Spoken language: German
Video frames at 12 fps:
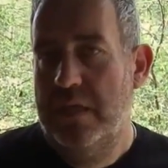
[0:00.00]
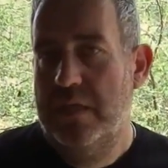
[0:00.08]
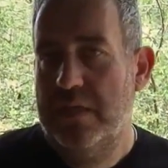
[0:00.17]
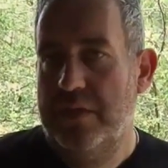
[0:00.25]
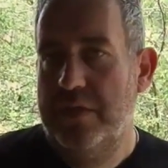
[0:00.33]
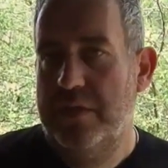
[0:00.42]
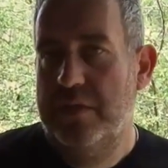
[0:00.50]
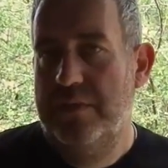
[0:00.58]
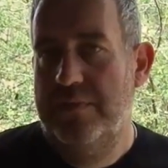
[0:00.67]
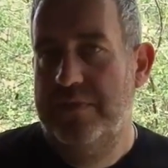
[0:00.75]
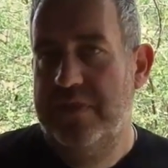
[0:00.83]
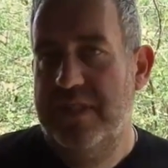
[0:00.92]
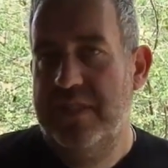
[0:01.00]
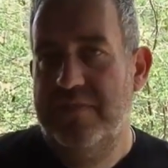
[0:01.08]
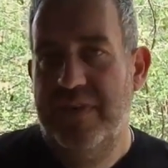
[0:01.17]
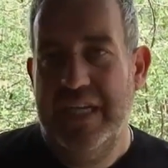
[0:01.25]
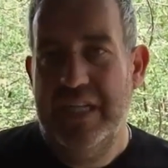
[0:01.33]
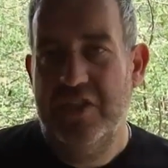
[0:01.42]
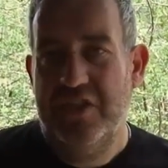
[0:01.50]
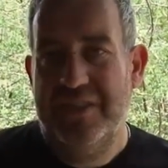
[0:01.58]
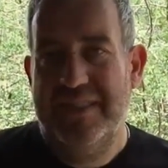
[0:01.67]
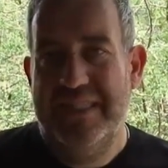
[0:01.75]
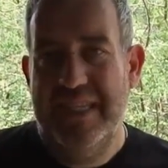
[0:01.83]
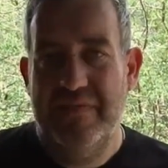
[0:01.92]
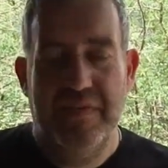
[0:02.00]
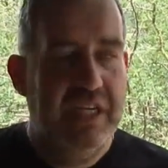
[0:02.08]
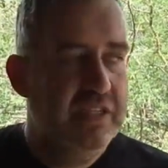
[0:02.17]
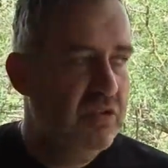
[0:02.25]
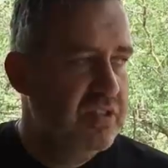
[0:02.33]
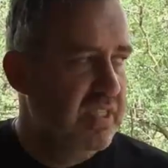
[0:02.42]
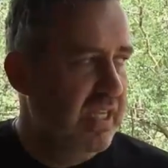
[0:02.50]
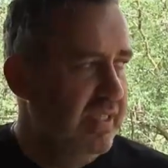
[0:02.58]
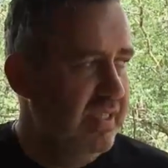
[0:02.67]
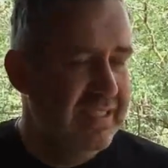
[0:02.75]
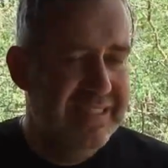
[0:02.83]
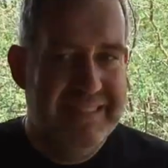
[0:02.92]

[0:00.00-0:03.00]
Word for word: Äh, sind wirklich sehr weit auseinander,